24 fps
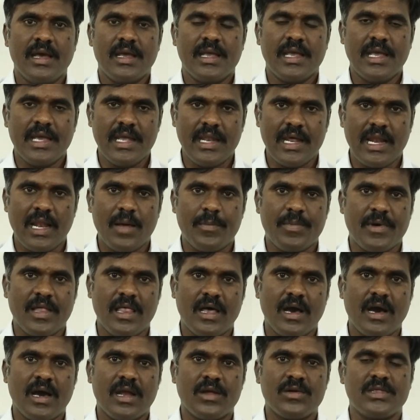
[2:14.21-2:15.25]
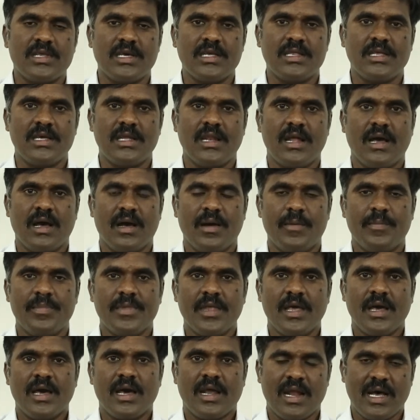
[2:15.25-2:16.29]
ఈ నెల పదహారో తేదీన
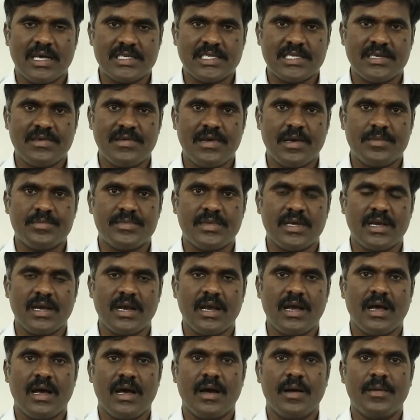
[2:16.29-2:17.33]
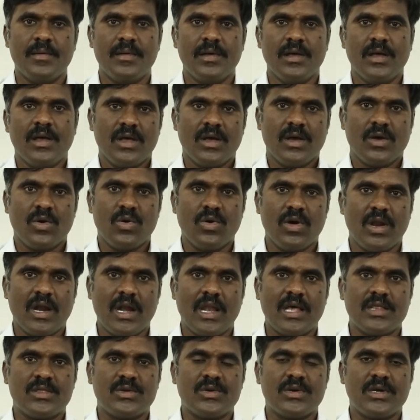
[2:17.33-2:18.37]
రాష్ట్ర వ్యాప్తంగా
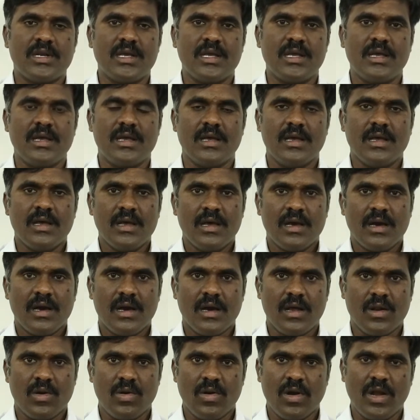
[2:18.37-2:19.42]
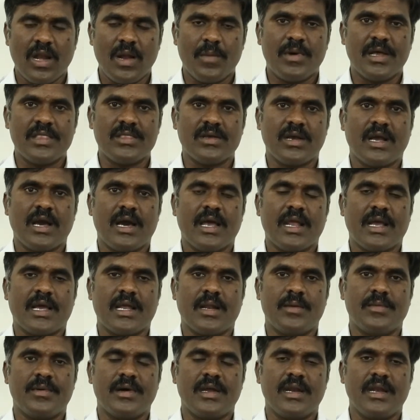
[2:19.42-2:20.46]
గొర్రెలతోటి రోడ్ల బంద్
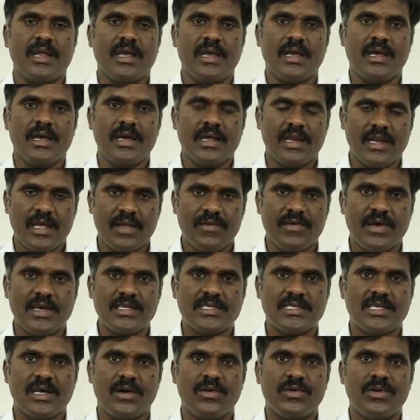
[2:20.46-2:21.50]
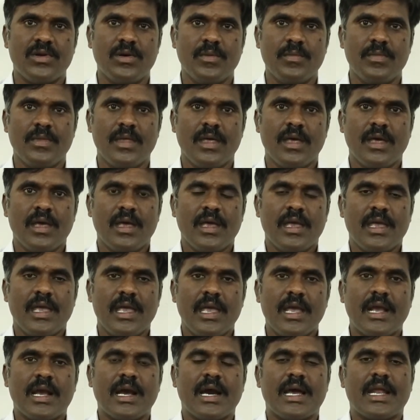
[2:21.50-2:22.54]
కార్యక్రమాన్ని నిర్వహిస్తూ ఉన్నాం
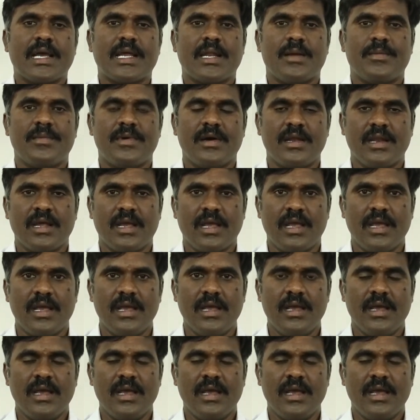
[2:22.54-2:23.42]
ఈ కార్యక్రమానికి